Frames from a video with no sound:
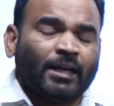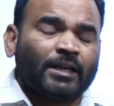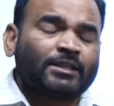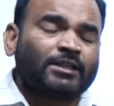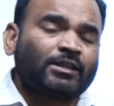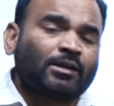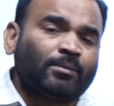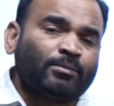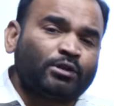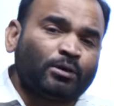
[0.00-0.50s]

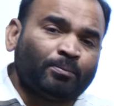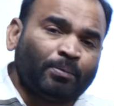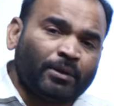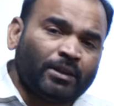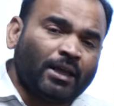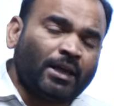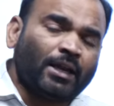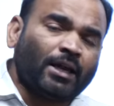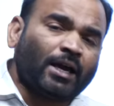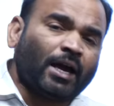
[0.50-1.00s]
ఎలక్షన్ కమిషన్
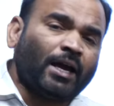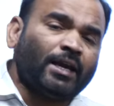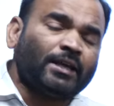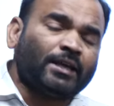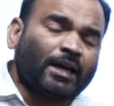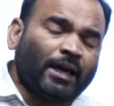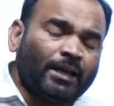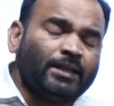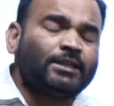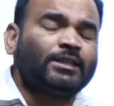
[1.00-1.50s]
పెద్దలను కానీ
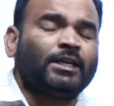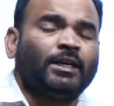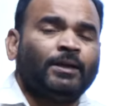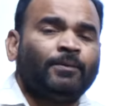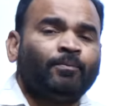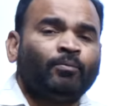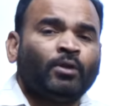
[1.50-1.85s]
కలిసి